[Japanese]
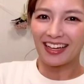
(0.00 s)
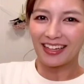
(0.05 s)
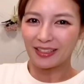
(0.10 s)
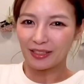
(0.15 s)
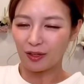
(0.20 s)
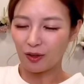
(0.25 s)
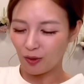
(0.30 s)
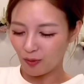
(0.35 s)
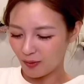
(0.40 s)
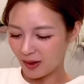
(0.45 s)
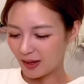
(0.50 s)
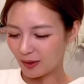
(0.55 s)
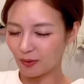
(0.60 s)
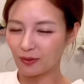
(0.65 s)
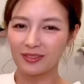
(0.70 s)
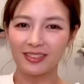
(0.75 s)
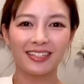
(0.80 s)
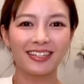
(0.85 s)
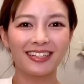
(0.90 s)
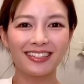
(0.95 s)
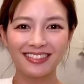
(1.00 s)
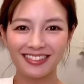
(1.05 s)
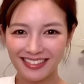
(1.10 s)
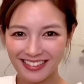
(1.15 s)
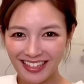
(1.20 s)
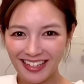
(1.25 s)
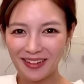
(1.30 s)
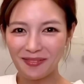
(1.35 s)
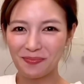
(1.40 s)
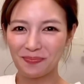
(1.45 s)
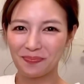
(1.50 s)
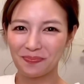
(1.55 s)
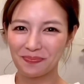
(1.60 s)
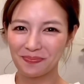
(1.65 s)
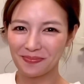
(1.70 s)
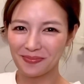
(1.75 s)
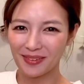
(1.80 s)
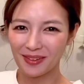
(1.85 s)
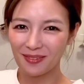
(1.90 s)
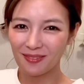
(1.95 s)
今日はこんな感じで
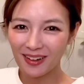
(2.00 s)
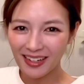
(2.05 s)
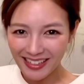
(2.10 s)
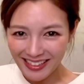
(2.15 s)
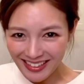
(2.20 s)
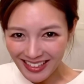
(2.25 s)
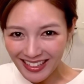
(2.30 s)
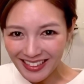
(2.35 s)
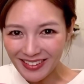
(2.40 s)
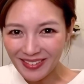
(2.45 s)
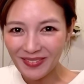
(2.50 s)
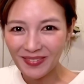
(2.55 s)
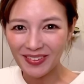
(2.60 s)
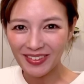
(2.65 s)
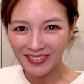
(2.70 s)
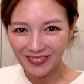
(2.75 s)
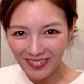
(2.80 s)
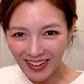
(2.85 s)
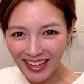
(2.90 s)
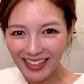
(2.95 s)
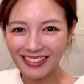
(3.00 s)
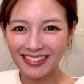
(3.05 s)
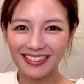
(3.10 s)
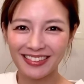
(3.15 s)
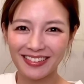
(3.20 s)
終わりたいと思います。